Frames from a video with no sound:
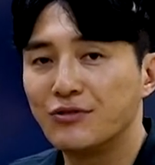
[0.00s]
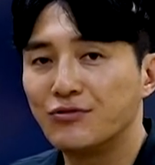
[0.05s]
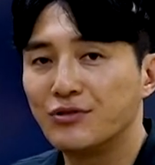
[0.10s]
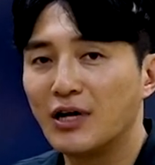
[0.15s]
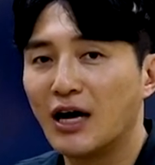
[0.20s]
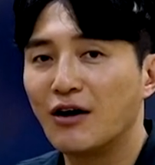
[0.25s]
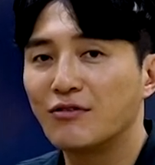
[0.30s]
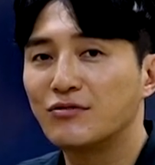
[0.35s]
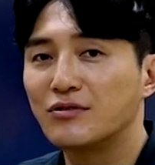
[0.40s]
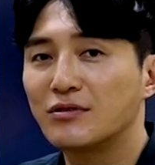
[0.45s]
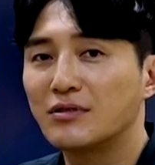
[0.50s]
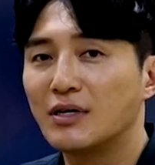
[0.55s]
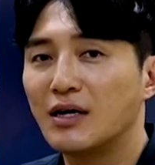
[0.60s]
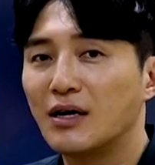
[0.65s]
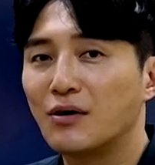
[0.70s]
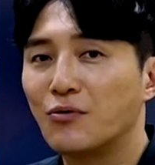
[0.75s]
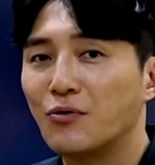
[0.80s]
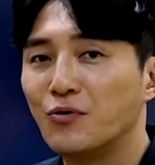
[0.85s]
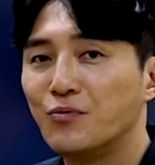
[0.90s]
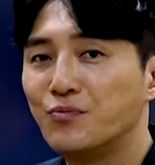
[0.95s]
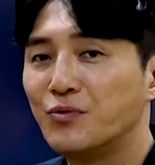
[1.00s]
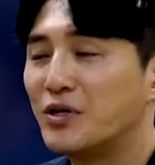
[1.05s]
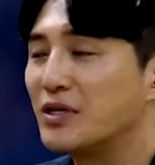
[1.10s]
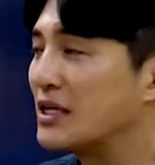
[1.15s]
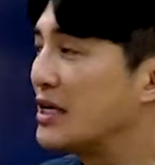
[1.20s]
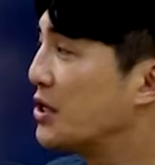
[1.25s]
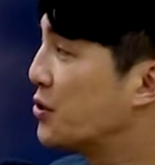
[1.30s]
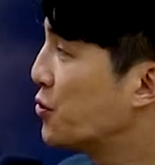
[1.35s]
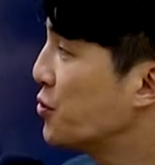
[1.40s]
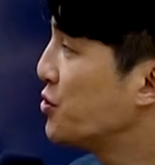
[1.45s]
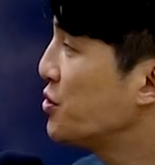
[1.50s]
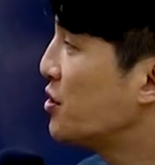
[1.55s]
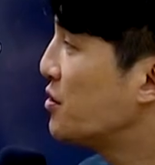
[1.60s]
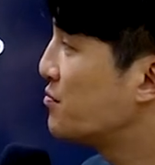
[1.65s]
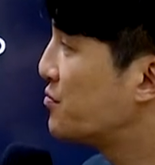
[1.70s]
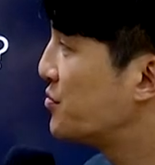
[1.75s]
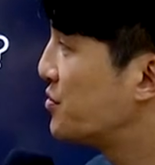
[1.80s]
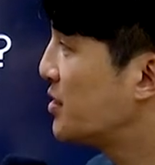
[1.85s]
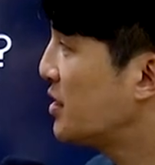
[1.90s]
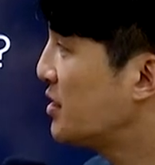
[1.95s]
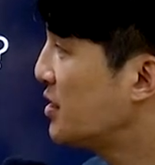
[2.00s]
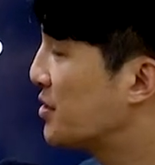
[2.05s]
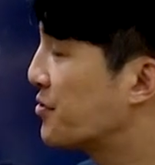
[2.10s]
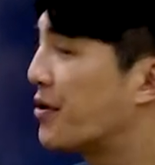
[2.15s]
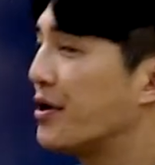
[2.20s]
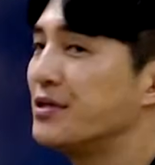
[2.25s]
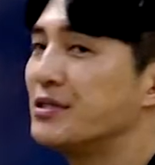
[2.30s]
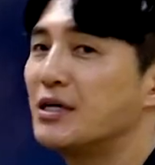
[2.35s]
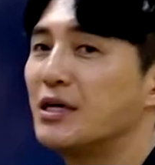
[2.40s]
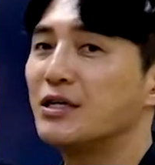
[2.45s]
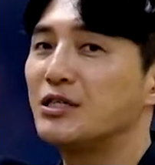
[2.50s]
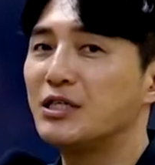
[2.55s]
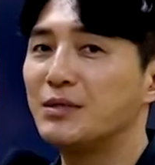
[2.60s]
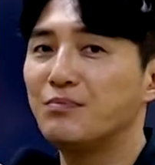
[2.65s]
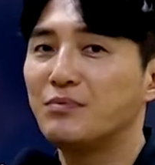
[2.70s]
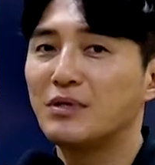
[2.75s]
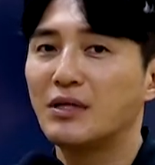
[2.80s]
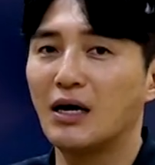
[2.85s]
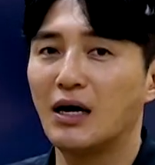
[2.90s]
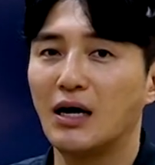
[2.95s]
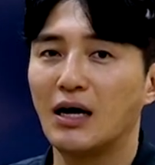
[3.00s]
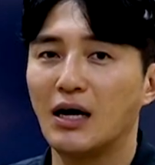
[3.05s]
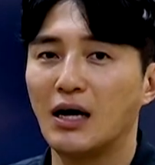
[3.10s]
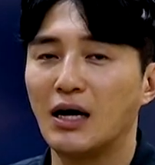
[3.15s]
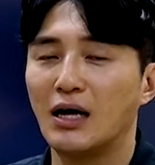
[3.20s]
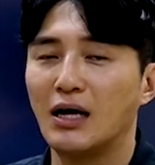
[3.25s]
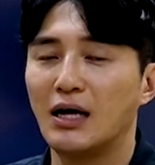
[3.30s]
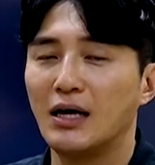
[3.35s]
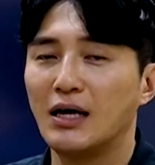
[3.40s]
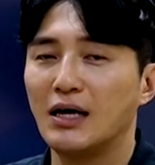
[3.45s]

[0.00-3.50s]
우리 한국사 공무원 이론형 문제는 굉장히 쉽다.